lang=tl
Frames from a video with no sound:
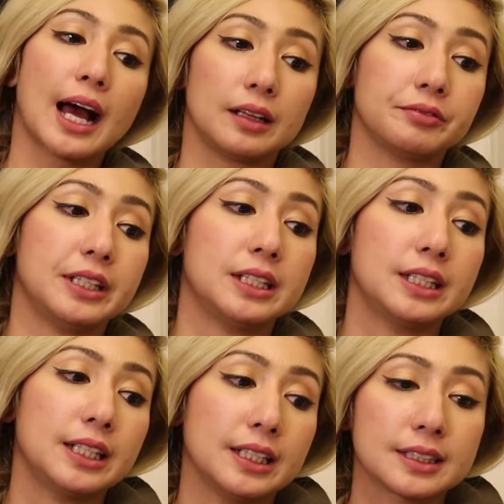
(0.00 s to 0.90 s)
Calvin
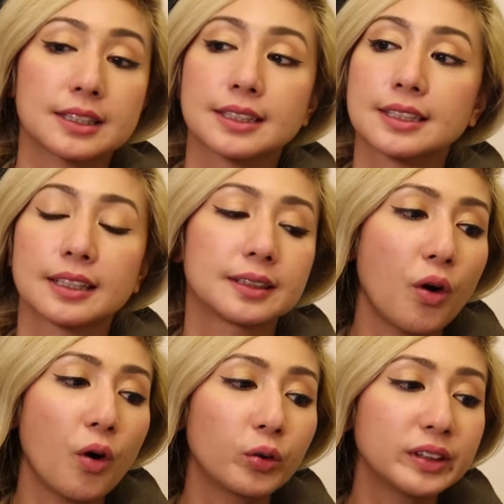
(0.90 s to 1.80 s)
is,
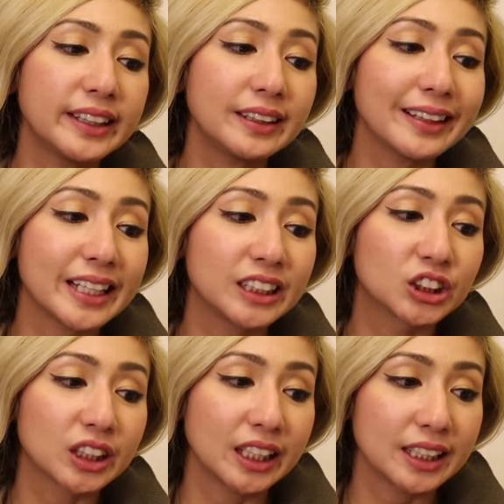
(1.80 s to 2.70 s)
Only
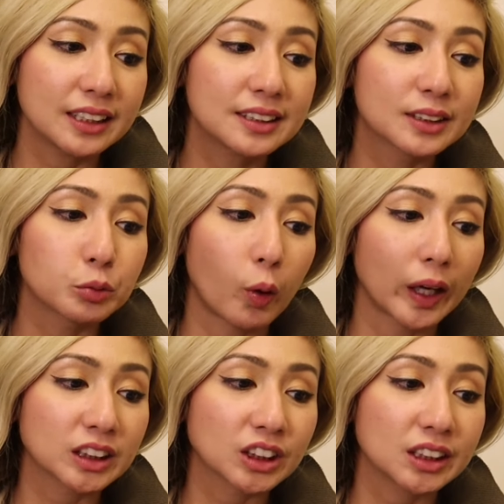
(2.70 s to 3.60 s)
legends
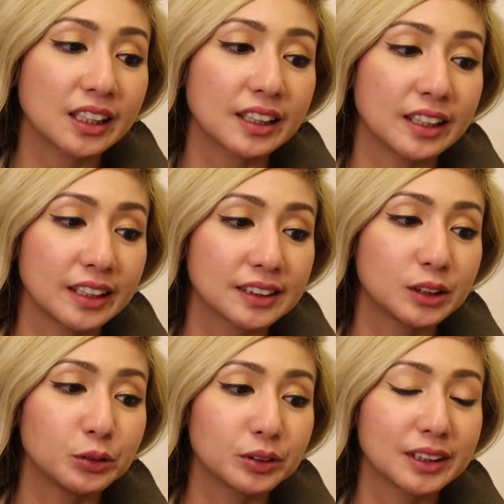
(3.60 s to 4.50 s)
watching
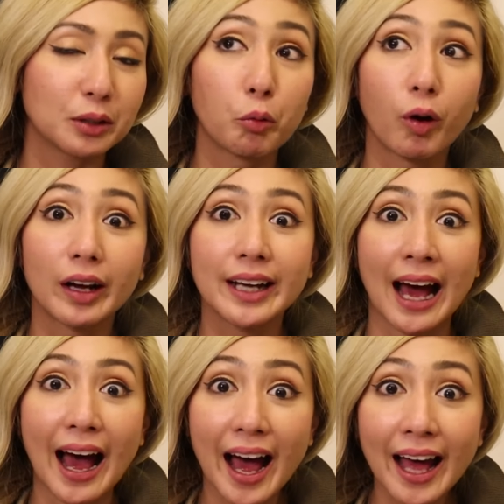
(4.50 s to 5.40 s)
this using one
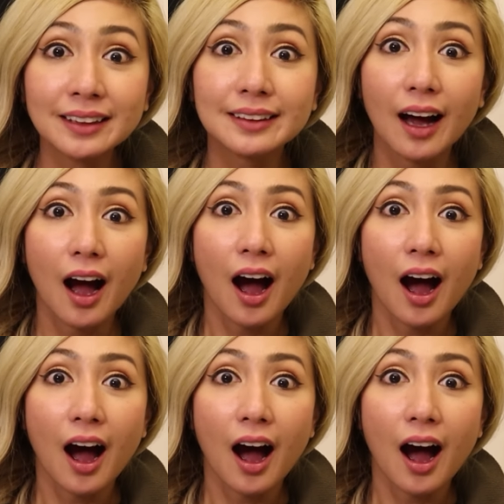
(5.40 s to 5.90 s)
hand.